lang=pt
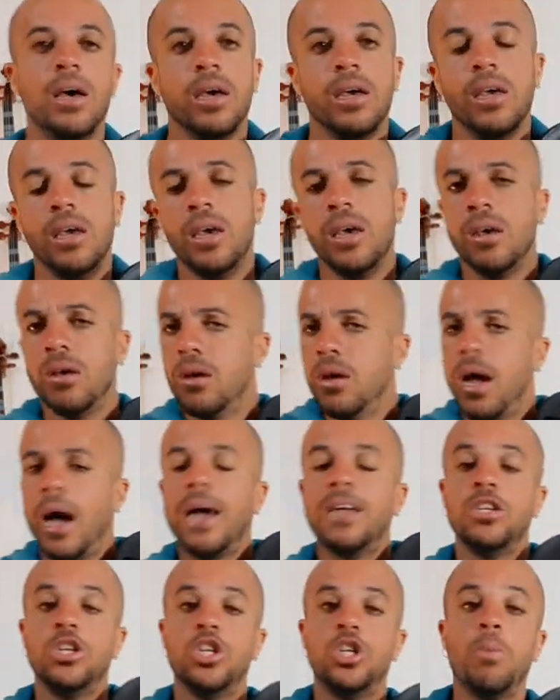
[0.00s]
E
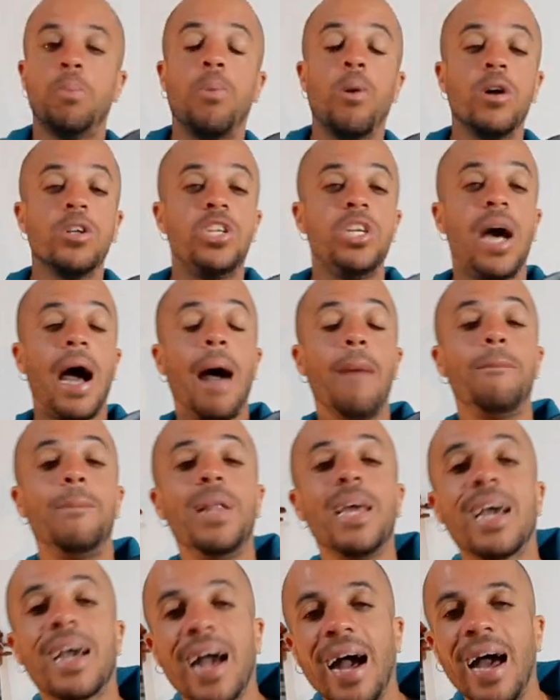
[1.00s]
a gente pode
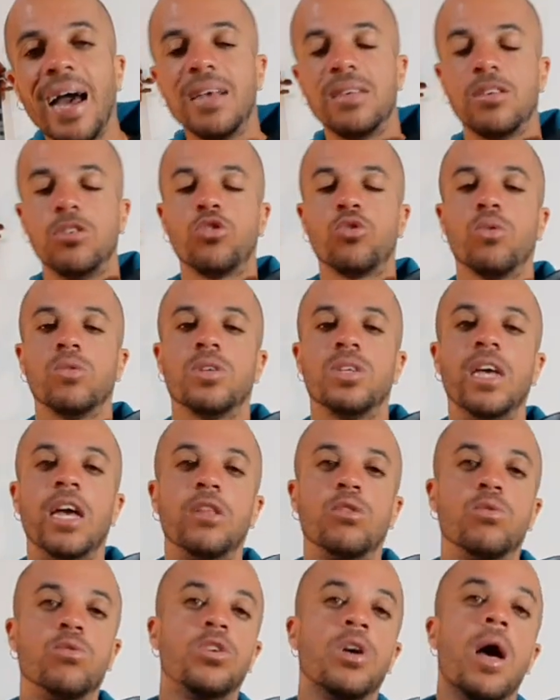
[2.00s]
aplicar esses
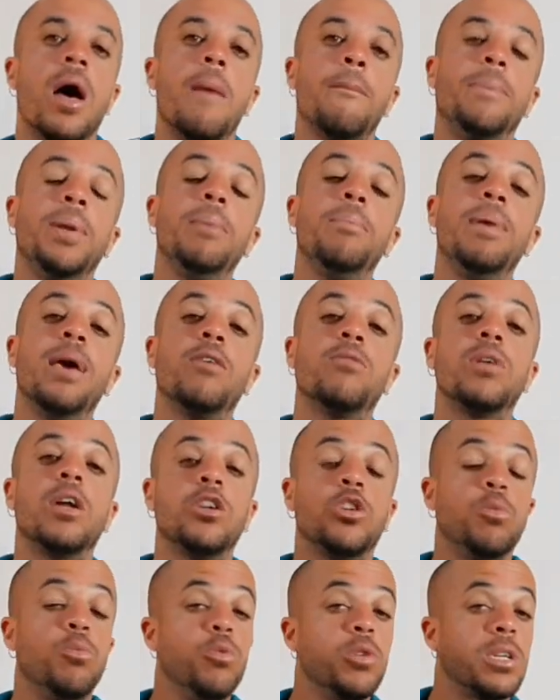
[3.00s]
conceitos primeiro
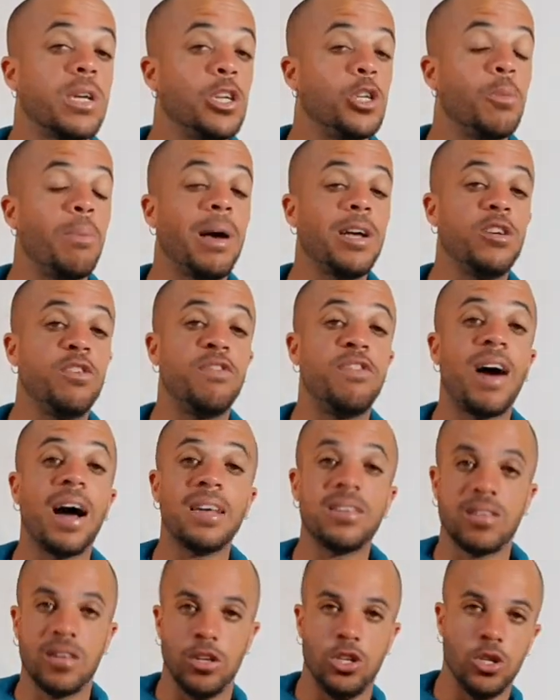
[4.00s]
nas músicas mais
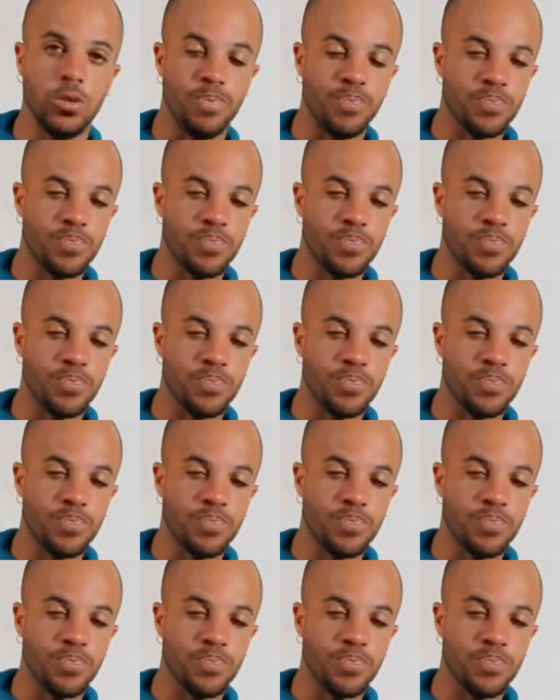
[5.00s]
fáceis.